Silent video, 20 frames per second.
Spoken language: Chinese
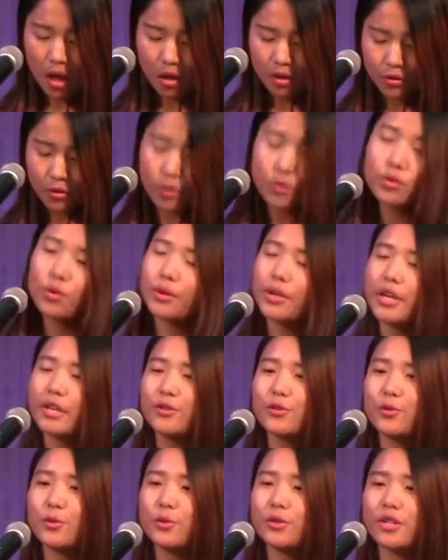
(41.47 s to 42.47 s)
种种因
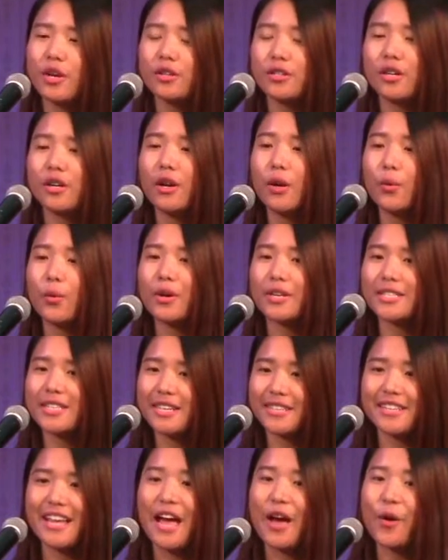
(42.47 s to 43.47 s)
素造成了我
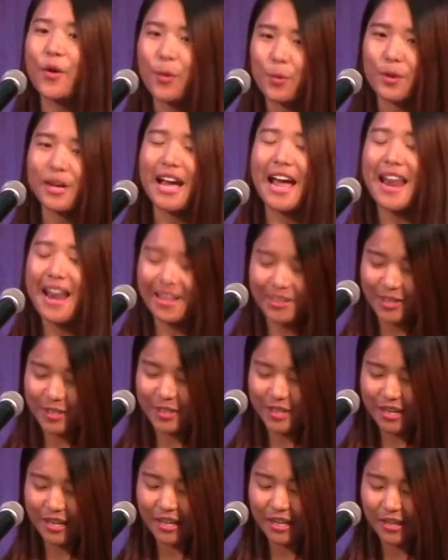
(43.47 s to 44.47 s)
现在活泼开朗的
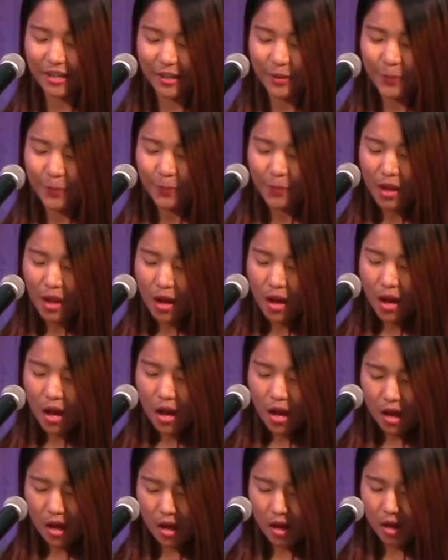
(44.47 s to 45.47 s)
性格。
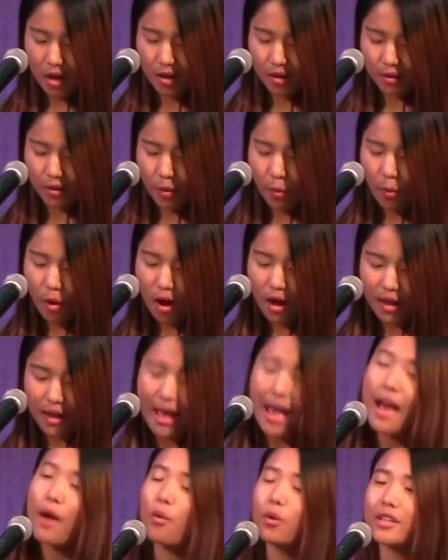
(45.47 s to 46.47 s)
嗯，我很
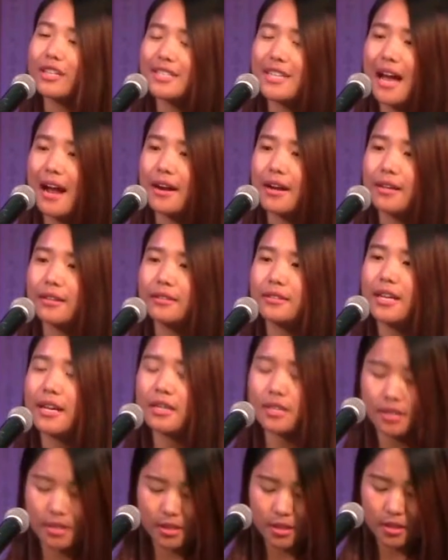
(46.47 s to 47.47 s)
爱我的家人，
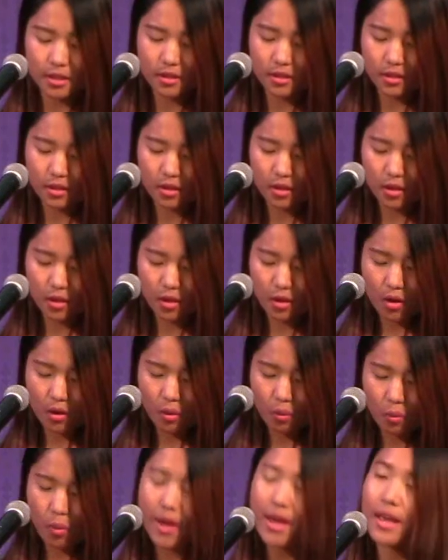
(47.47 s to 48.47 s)
但是。
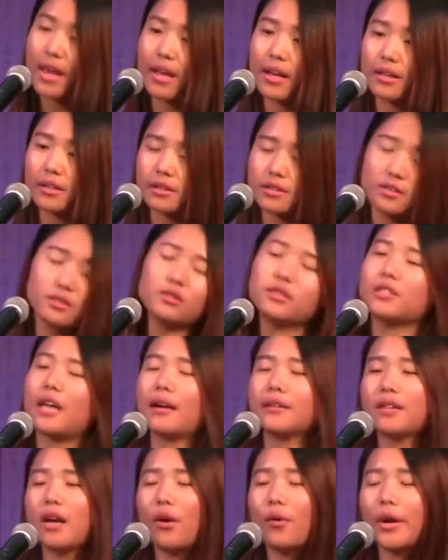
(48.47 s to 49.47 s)
我也
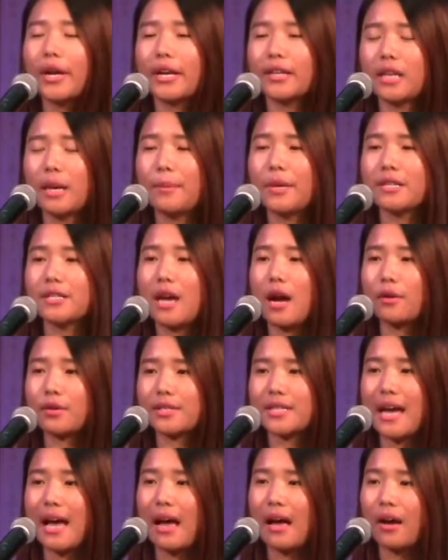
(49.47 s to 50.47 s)
常常会跟他们吵
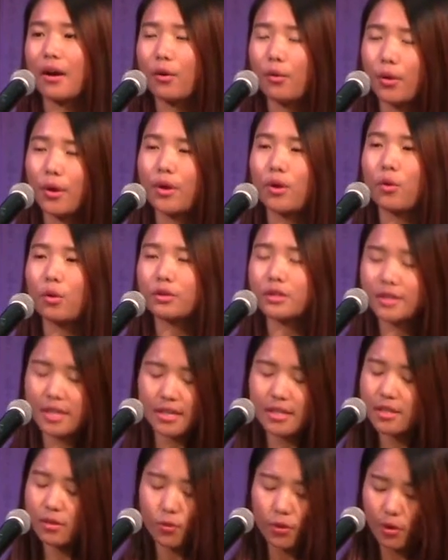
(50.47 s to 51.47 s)
架，会有
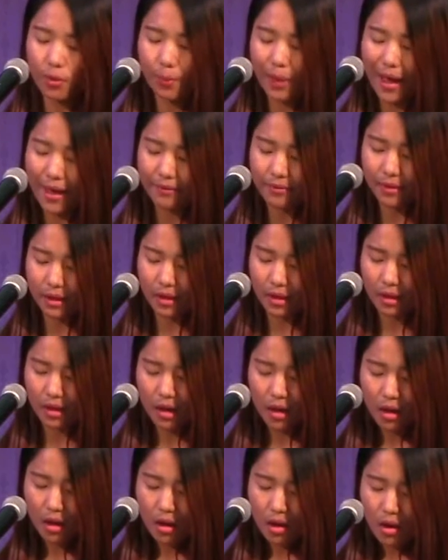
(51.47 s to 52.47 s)
甚至会有叛逆。
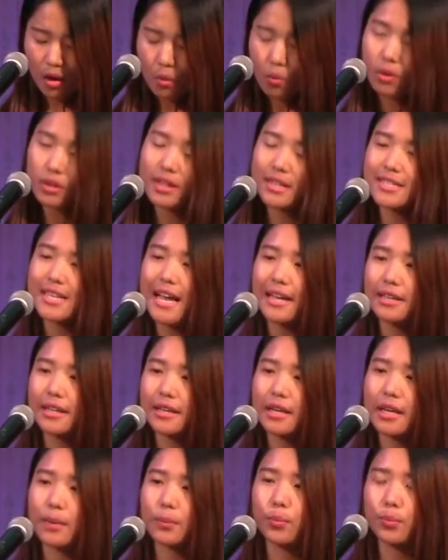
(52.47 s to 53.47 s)
我的家
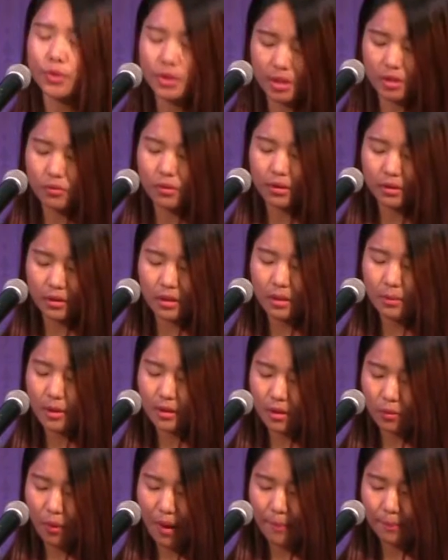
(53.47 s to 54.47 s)
庭也不是我那么
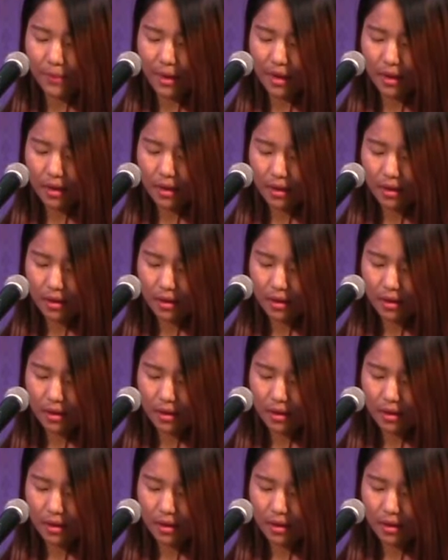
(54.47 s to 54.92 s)
的完美，